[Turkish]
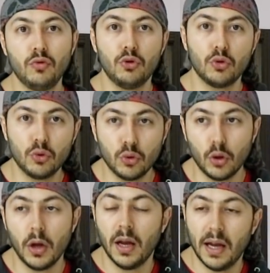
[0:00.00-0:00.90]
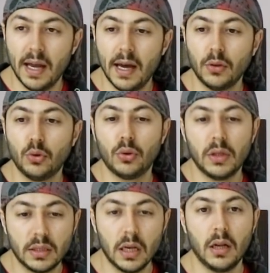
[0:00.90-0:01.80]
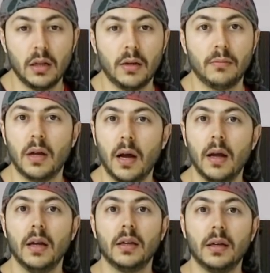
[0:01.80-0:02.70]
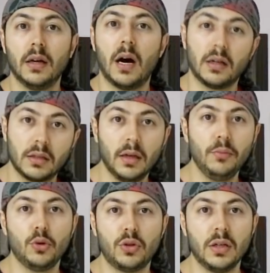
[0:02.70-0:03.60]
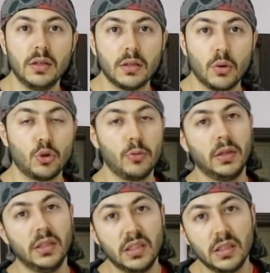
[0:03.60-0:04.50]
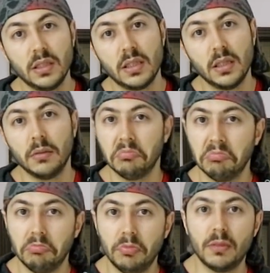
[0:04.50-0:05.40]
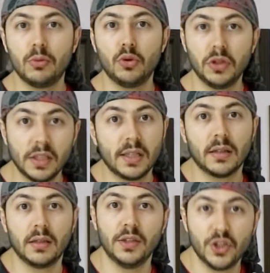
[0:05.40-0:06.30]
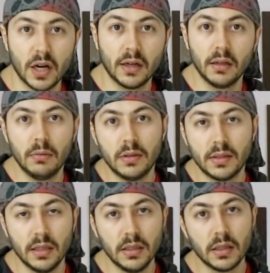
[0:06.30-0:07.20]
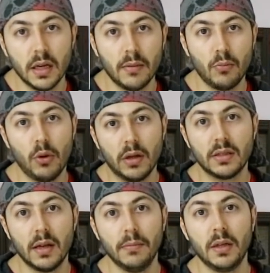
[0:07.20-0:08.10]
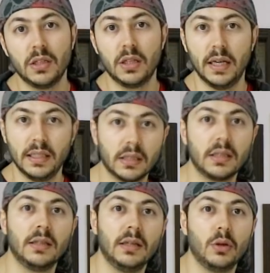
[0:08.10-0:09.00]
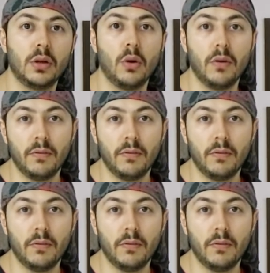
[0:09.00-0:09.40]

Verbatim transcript: vücudu eğer kütlesel anlamda e, artıramıyorsanız o zaman hızınızı 1,5-2 katına çıkartabilirseniz muazzam derecede eskisine göre